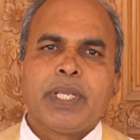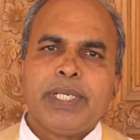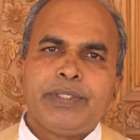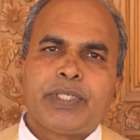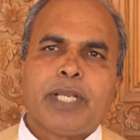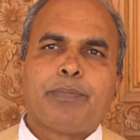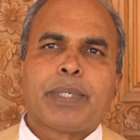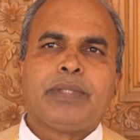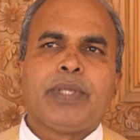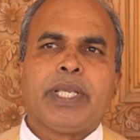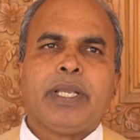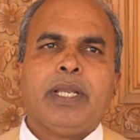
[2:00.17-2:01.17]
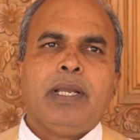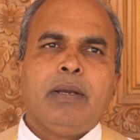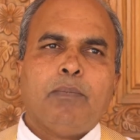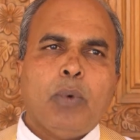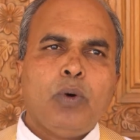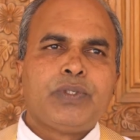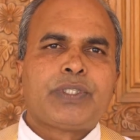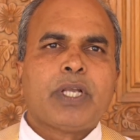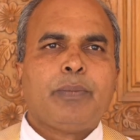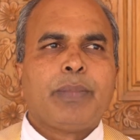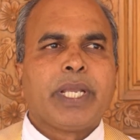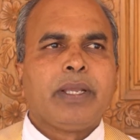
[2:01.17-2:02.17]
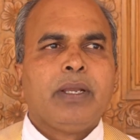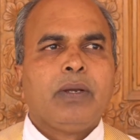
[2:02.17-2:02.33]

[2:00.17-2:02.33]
इसके प्रति बहुत समय